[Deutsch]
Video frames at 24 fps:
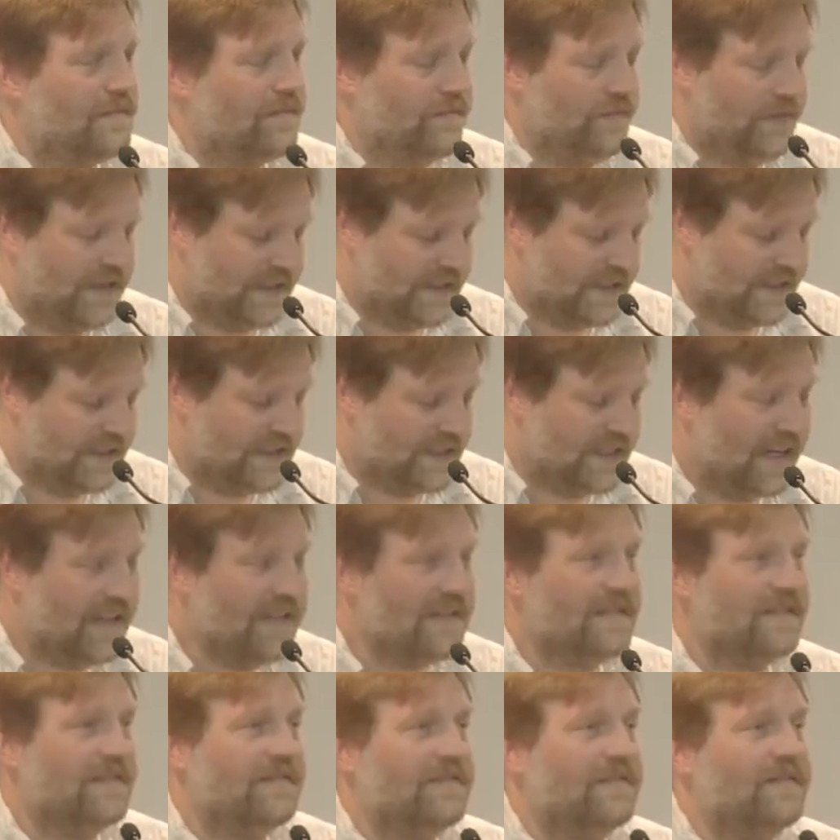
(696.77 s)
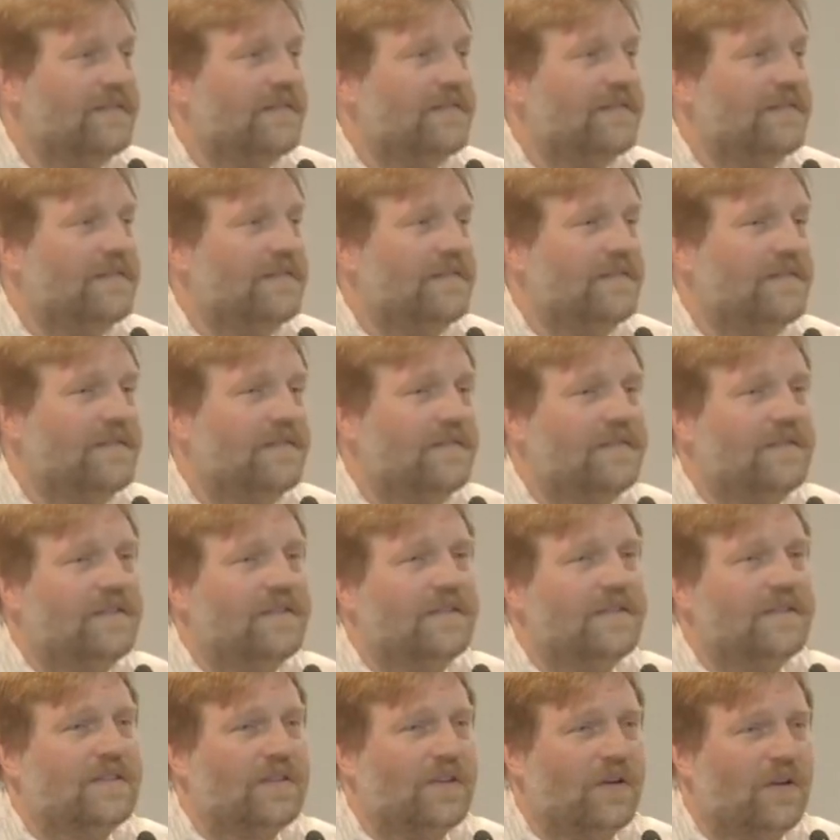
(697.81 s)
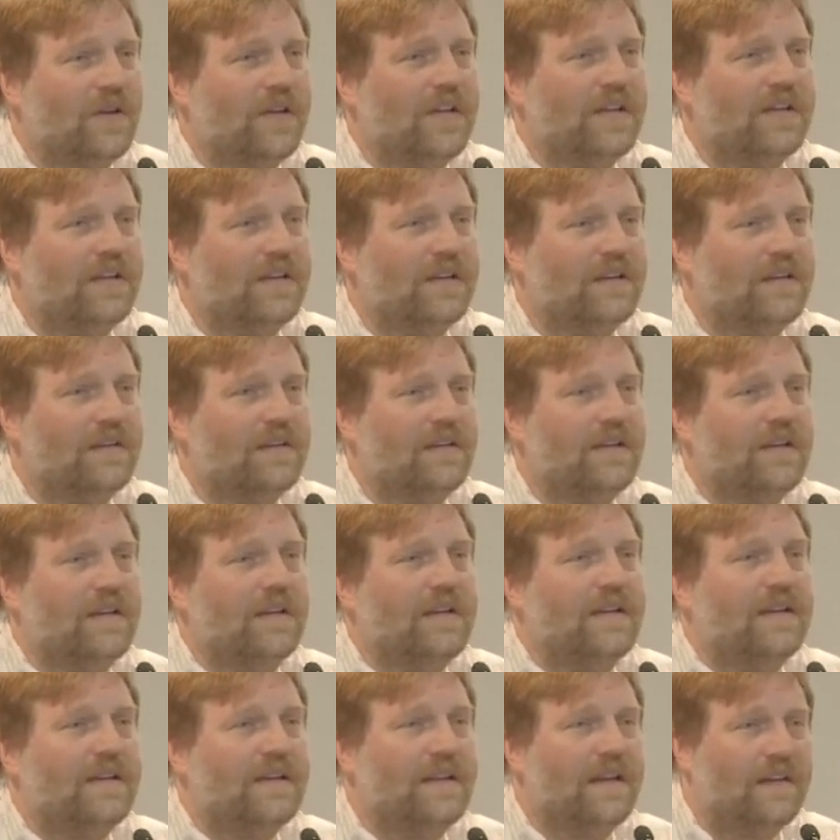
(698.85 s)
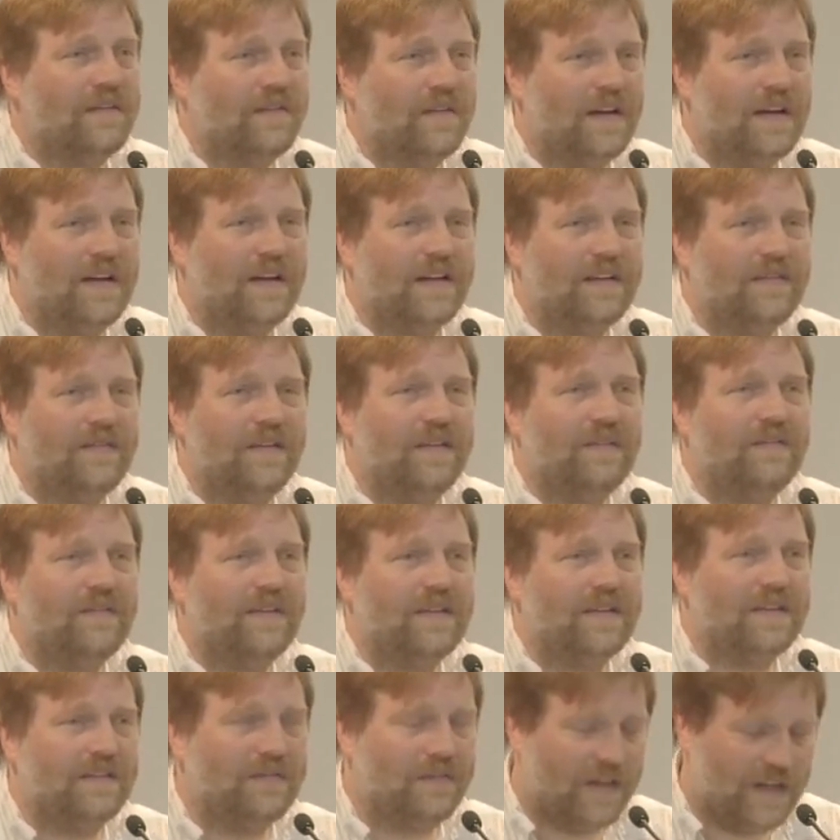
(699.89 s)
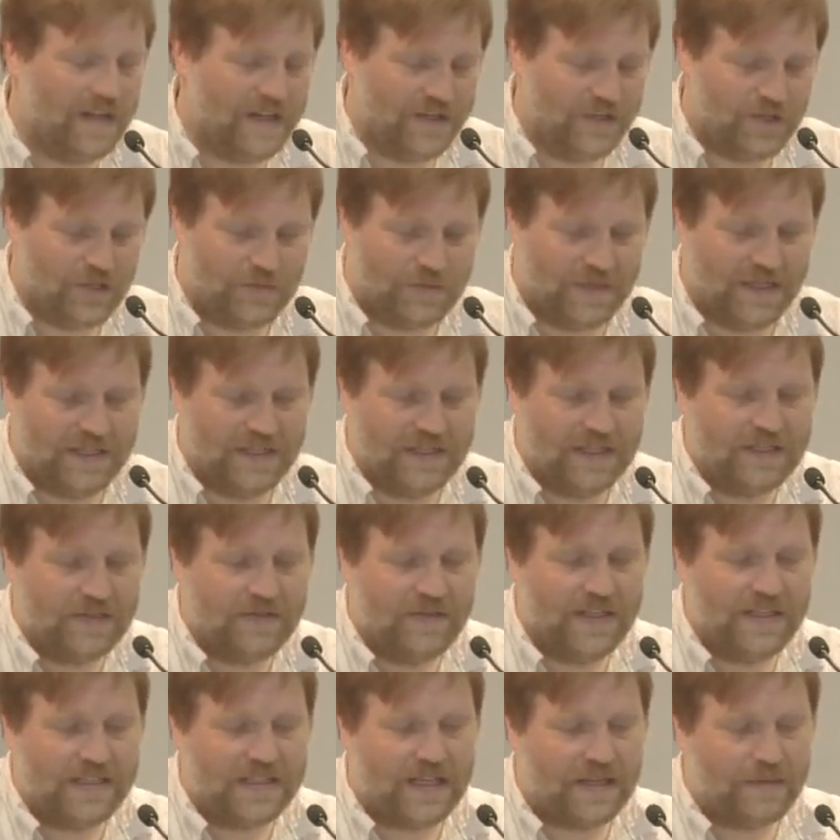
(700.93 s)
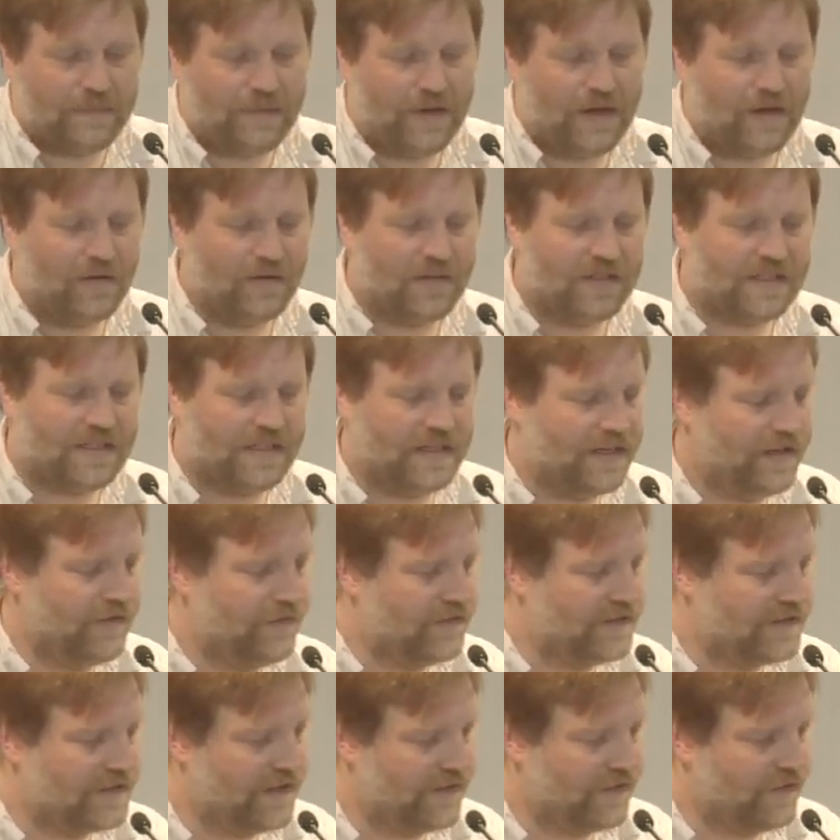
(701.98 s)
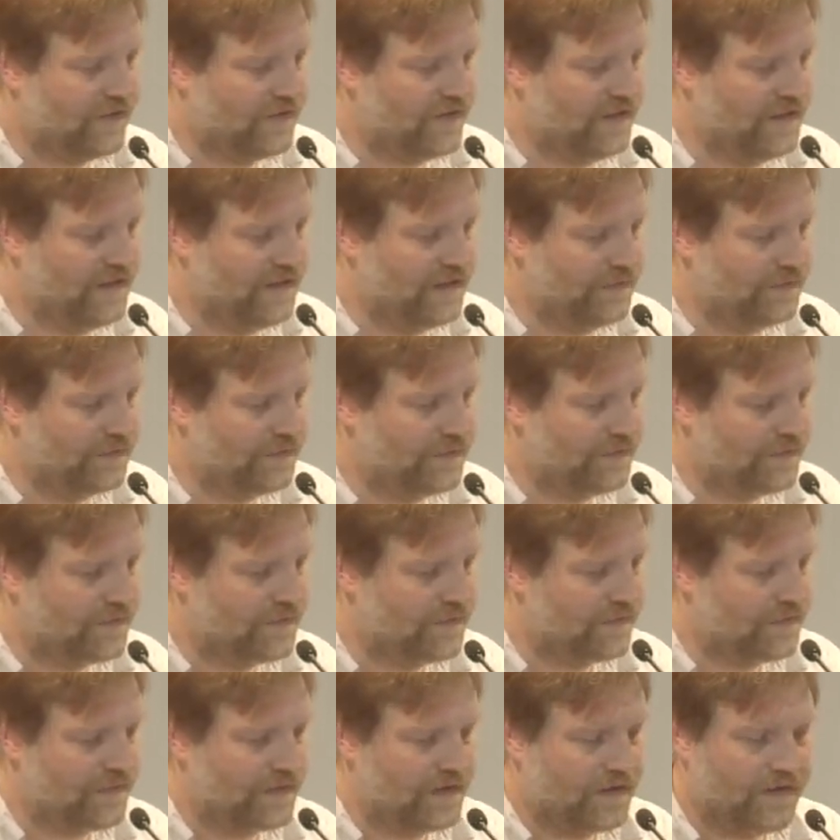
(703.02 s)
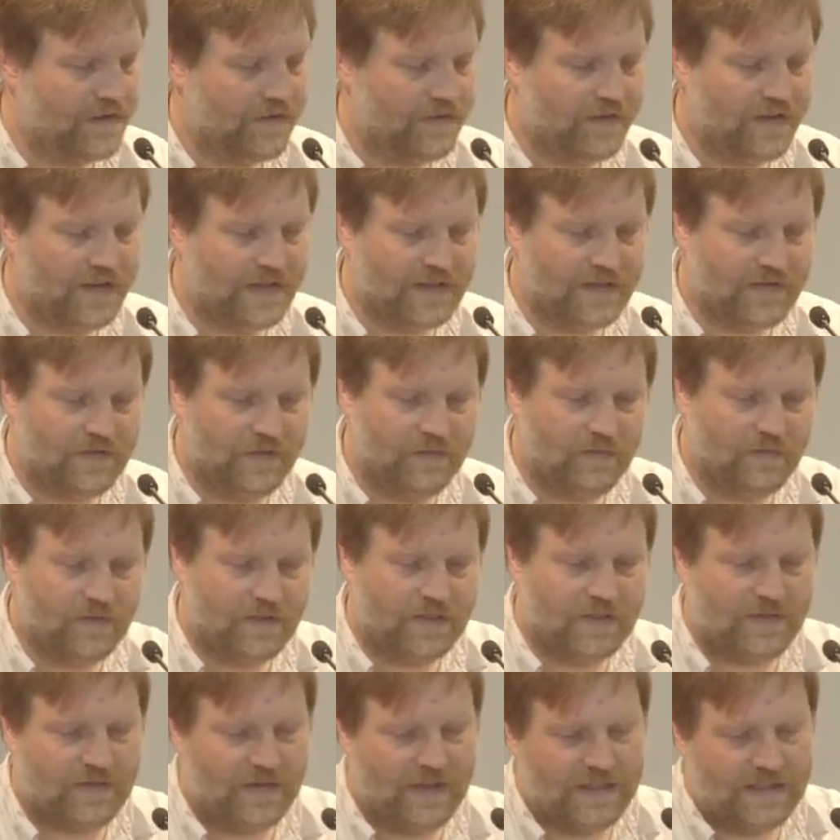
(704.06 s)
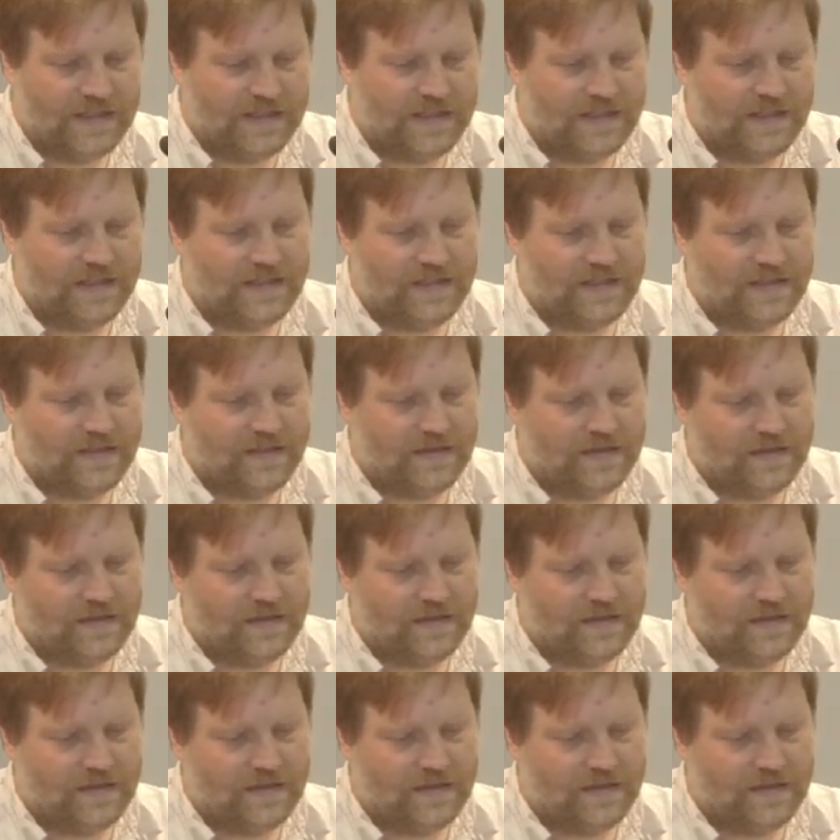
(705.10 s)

Wir sind dann Zeugen der Wahrheit, wenn wir die Wahrheit sprechen. Deswegen sagt Paulus in Epheser 4, Vers 25,